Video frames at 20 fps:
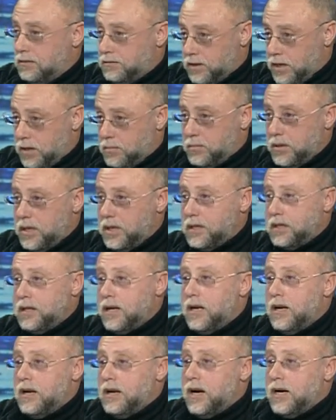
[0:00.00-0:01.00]
карман,
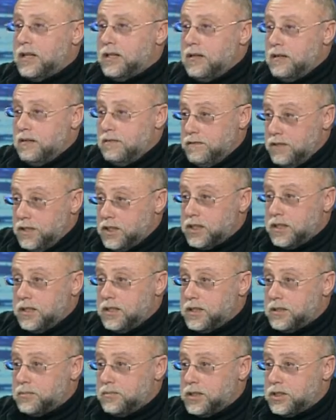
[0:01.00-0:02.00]
она вышла
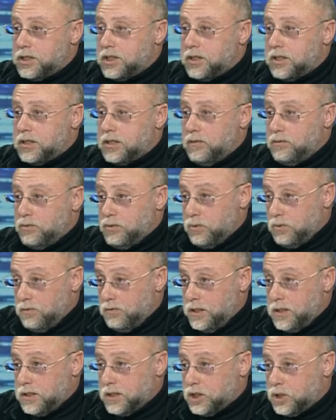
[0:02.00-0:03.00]
из машины. Он
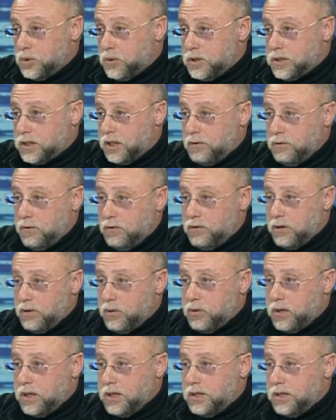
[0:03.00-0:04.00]
видит, что из Кривого
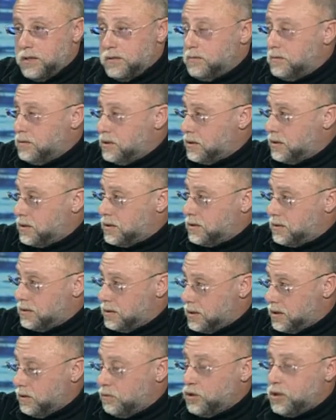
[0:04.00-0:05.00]
Рога, э, из,
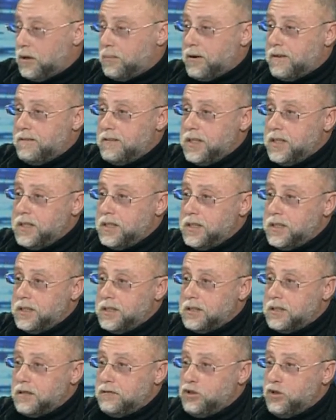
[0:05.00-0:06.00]
с того направления
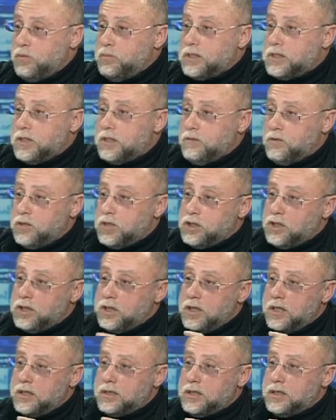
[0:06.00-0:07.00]
едет автобус, и его
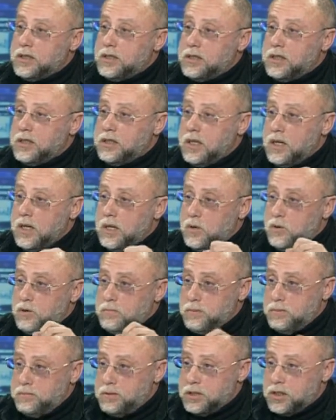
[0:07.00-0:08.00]
начинают заносить. Он
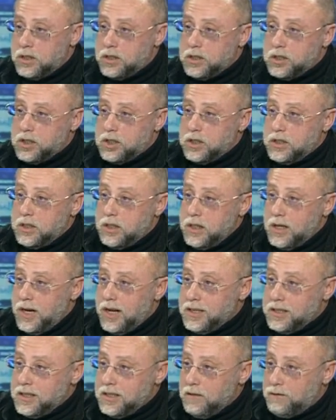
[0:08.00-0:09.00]
побежал к жене,
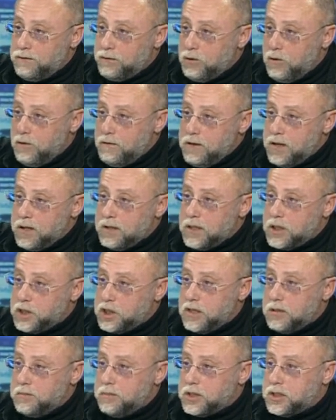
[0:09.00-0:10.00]
они в кювет
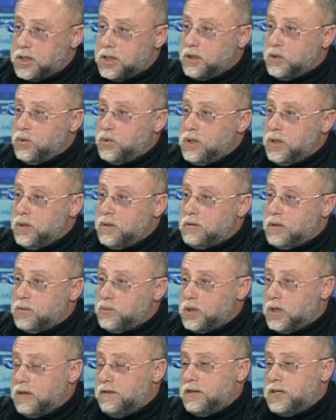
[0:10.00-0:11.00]
начали бежать, но не,
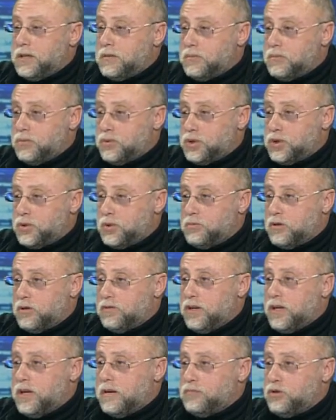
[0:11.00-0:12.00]
он говорит, муж, что
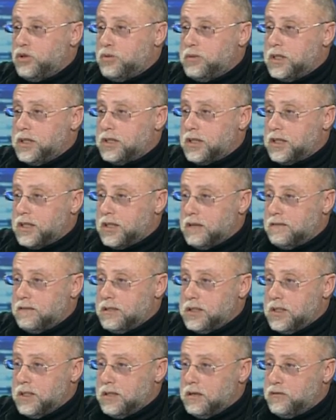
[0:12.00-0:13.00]
буквально полметра не
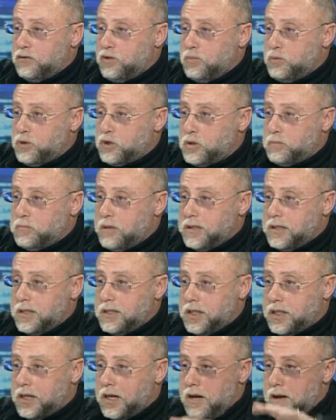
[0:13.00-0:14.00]
хватило, автобус упал на
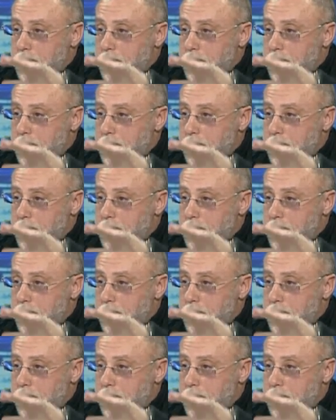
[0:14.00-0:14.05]
них.